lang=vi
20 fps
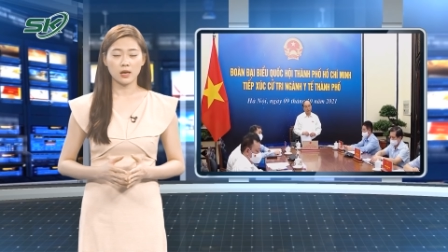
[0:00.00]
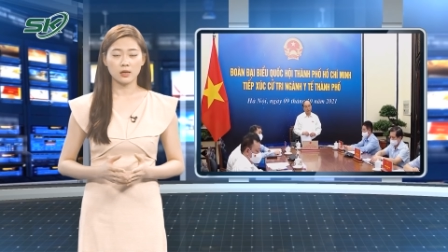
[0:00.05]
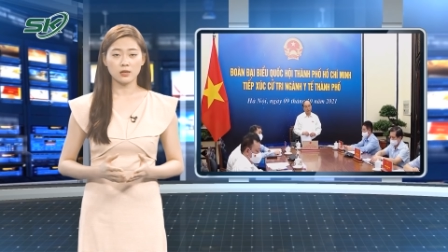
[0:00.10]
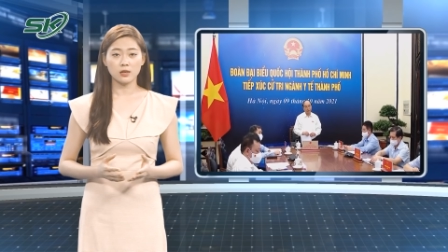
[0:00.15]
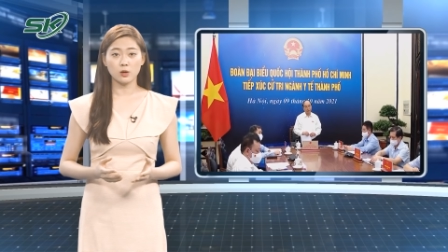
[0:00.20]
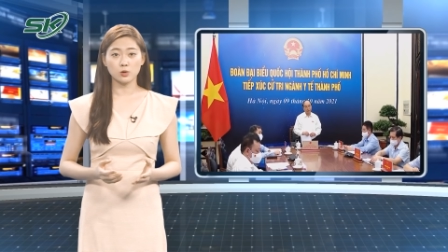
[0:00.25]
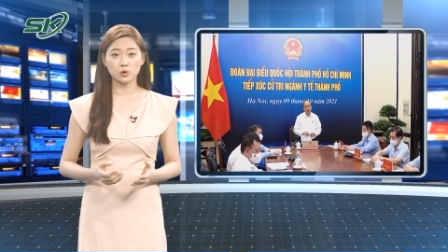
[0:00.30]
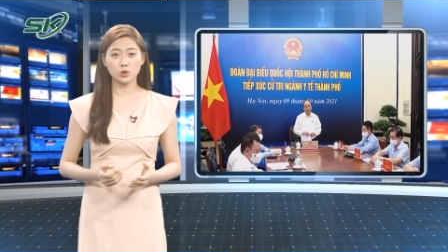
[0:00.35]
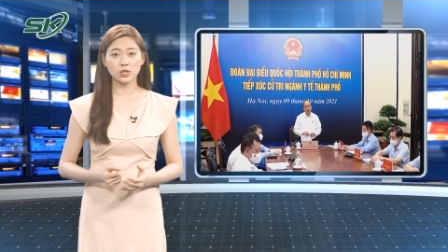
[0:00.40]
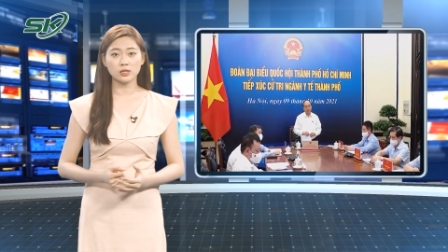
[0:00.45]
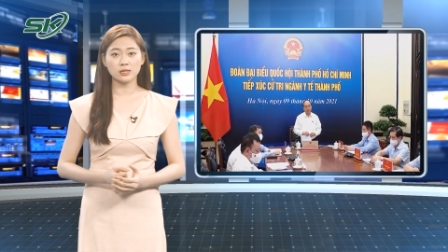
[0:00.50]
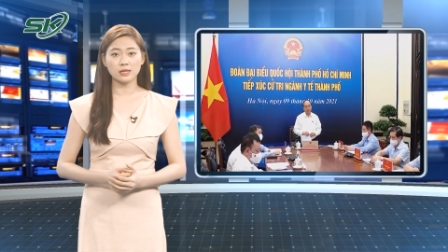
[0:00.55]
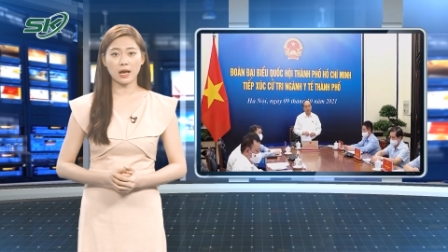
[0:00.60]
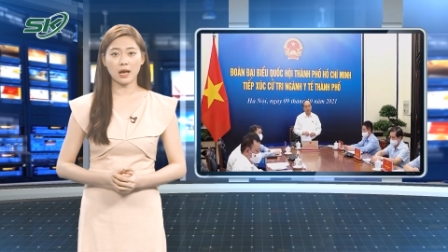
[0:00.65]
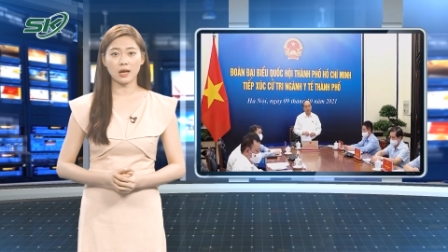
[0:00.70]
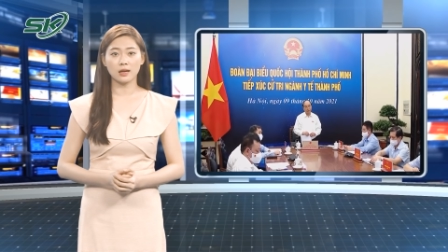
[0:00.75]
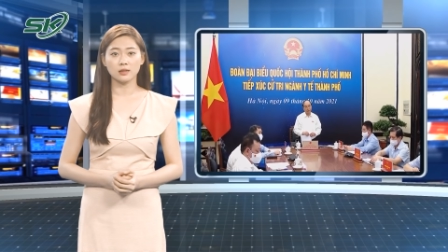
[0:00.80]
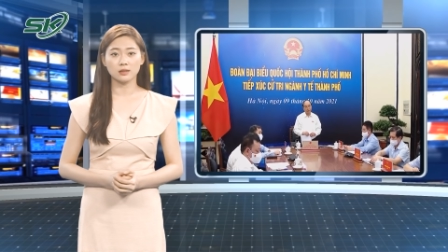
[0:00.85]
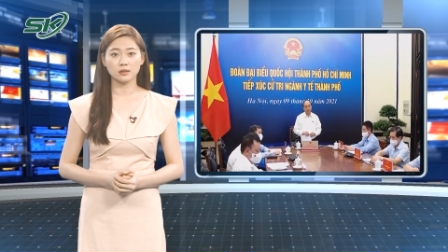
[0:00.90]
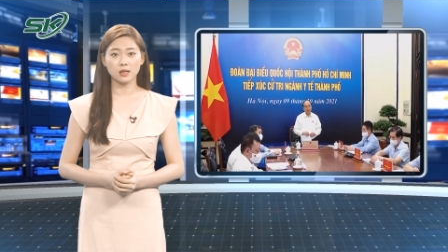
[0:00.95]
nhiều chuyên
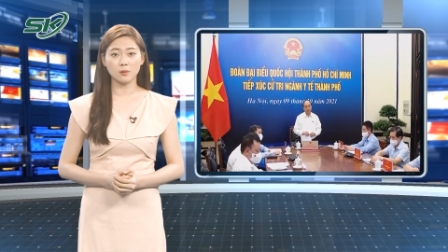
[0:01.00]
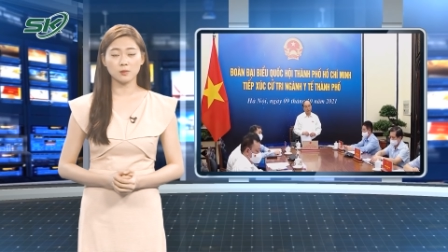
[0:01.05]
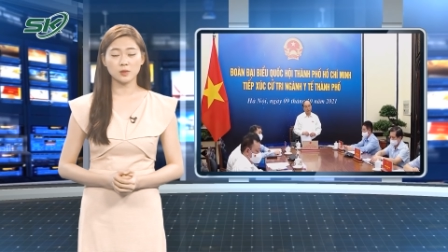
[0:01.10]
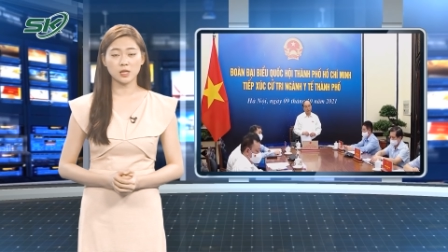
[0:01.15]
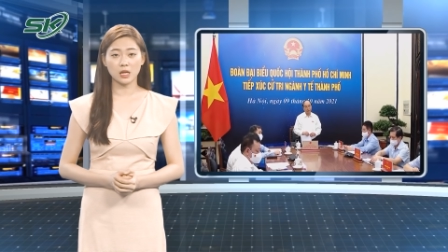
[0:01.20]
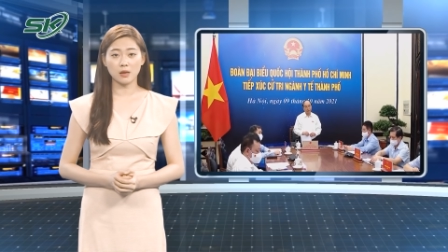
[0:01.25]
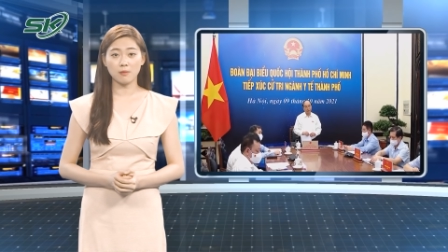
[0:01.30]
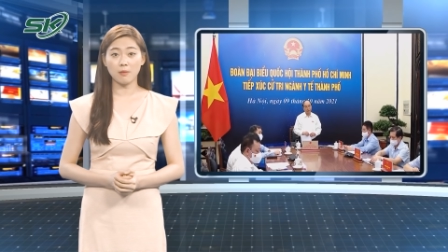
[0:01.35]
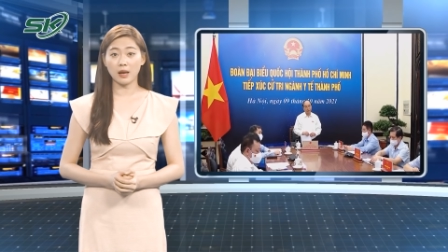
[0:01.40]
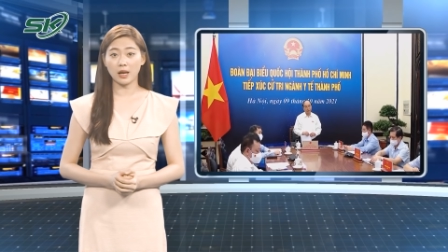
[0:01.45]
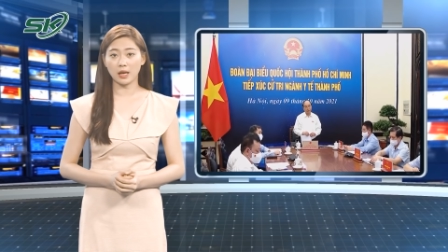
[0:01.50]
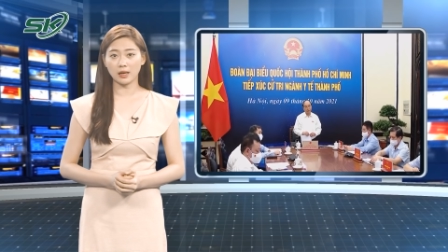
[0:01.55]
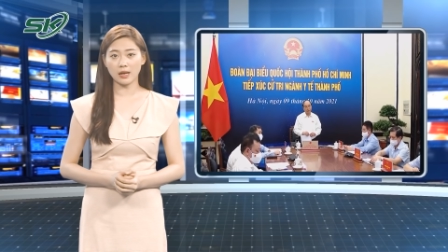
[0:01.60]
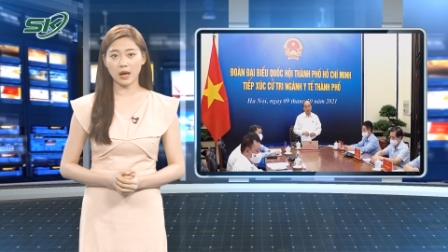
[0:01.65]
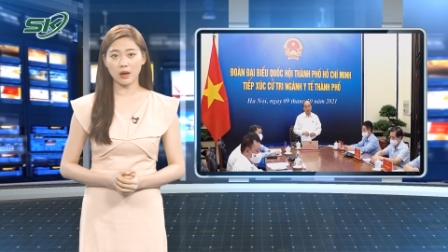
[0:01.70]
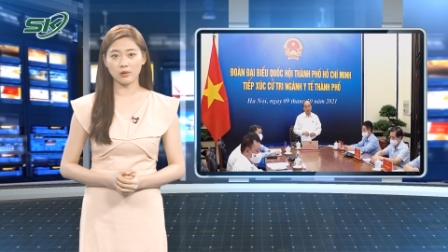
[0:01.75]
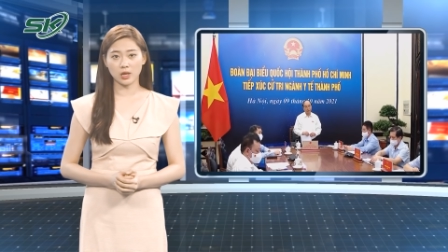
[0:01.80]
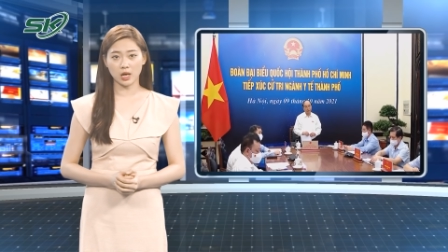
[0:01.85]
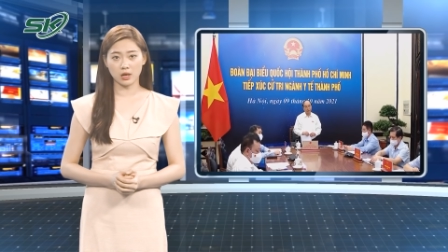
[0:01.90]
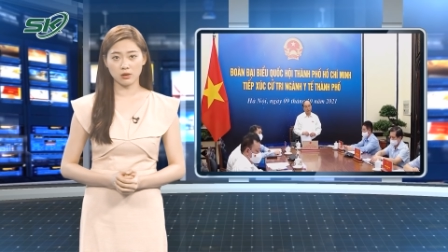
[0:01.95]
gia, thậm chí ban lãnh
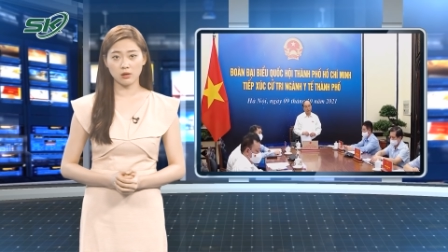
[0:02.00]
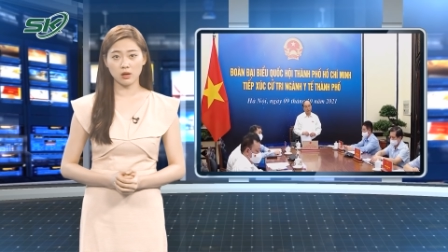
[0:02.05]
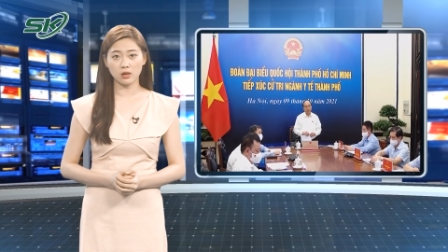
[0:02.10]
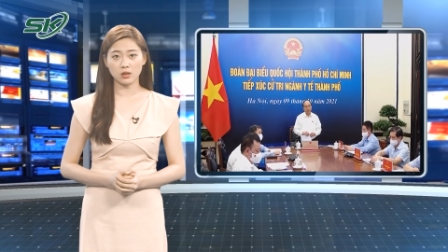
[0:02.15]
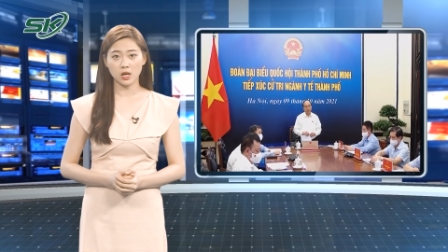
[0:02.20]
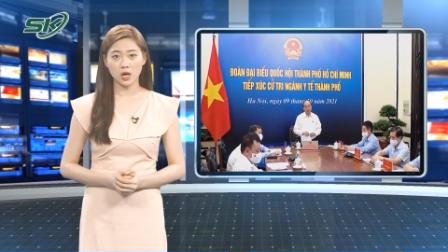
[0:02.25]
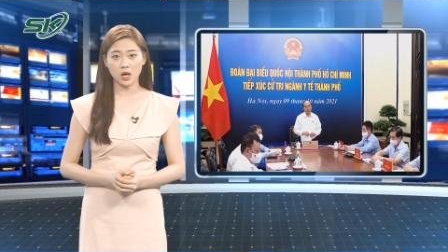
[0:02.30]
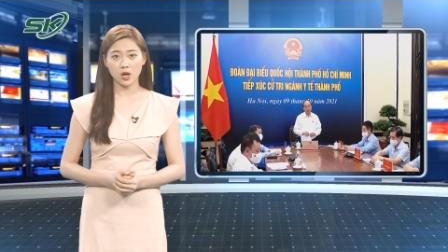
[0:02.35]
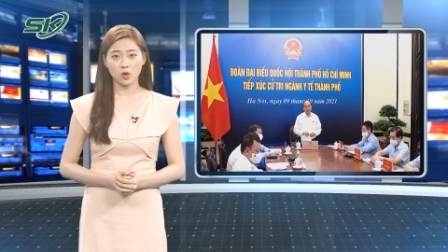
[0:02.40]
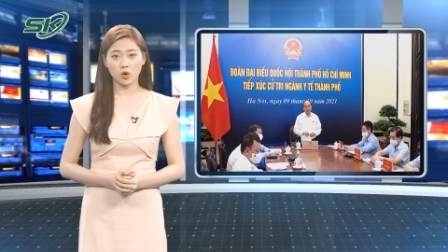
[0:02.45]
đạo nhà nước